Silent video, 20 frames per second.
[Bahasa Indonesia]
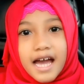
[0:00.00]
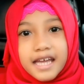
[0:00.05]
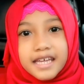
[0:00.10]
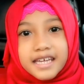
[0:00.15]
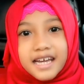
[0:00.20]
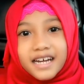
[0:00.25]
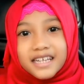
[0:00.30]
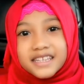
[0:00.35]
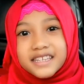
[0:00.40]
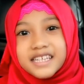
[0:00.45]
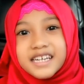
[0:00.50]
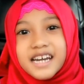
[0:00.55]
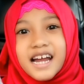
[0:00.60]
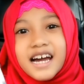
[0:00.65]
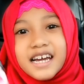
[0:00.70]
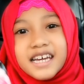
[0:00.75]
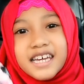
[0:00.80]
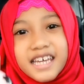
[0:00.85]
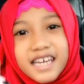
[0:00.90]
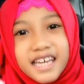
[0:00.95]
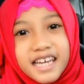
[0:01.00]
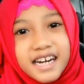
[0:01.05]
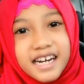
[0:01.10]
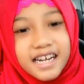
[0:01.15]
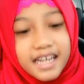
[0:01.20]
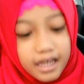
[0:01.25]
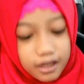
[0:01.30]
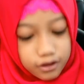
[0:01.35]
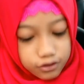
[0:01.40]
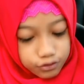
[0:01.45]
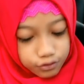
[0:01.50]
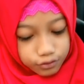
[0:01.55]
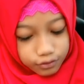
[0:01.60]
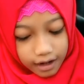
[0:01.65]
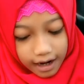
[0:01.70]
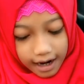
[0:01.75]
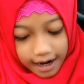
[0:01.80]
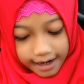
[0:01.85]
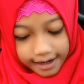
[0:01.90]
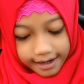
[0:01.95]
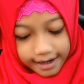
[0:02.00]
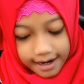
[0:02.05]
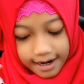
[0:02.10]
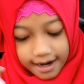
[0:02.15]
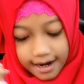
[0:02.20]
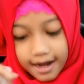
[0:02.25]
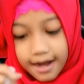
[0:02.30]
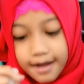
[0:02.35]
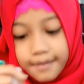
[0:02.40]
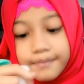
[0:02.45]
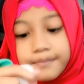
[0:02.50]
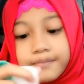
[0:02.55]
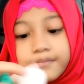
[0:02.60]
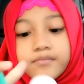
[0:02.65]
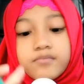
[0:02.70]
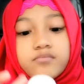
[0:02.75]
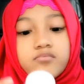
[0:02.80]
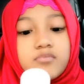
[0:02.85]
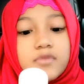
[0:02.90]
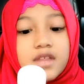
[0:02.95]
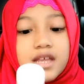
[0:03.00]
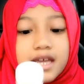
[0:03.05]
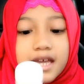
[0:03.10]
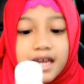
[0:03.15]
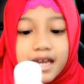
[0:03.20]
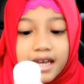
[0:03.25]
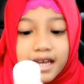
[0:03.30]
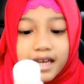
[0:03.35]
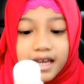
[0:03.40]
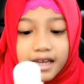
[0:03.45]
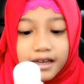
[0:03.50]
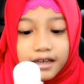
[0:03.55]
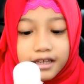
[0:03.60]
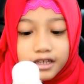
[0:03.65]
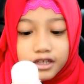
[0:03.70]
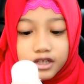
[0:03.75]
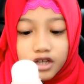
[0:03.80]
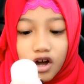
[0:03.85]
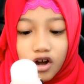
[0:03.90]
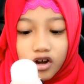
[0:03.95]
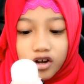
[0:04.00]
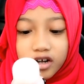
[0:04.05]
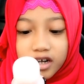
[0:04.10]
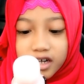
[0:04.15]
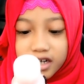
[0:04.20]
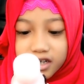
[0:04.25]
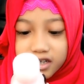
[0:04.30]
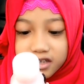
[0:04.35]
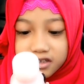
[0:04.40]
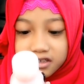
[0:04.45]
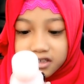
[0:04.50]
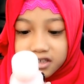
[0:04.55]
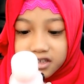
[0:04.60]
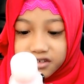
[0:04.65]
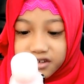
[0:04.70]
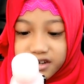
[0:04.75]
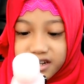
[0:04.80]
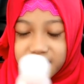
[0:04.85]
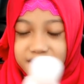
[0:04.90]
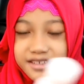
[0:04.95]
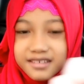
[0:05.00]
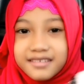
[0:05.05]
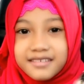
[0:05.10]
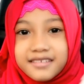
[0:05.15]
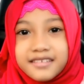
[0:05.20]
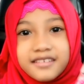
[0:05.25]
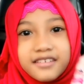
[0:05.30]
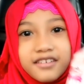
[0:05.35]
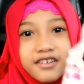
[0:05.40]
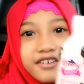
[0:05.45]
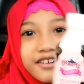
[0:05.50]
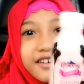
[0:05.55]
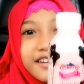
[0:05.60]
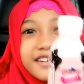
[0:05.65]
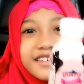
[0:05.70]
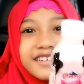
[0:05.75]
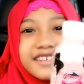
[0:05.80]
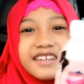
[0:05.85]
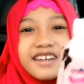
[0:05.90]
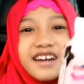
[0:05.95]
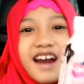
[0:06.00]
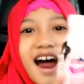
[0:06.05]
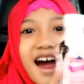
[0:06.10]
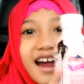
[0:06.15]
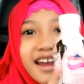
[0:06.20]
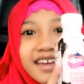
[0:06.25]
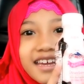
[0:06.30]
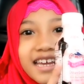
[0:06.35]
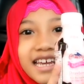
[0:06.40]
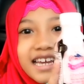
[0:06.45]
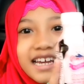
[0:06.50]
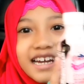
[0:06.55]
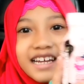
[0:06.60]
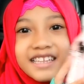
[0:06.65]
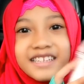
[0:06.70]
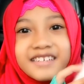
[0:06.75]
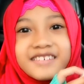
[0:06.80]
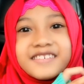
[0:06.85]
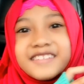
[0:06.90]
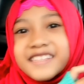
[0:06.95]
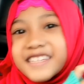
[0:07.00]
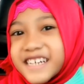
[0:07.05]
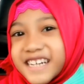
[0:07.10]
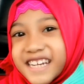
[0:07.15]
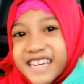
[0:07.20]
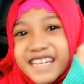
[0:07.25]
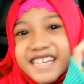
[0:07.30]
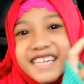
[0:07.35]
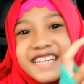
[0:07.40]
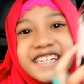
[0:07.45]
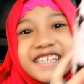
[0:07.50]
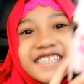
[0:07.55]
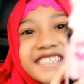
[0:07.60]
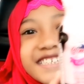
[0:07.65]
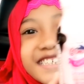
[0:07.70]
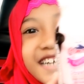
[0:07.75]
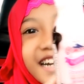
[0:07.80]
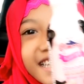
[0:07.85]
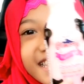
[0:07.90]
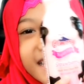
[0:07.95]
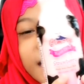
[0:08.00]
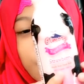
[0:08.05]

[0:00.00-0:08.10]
ya. yang terakhir itu ada yogurt drink, yogurt drying atau drink gitu nggak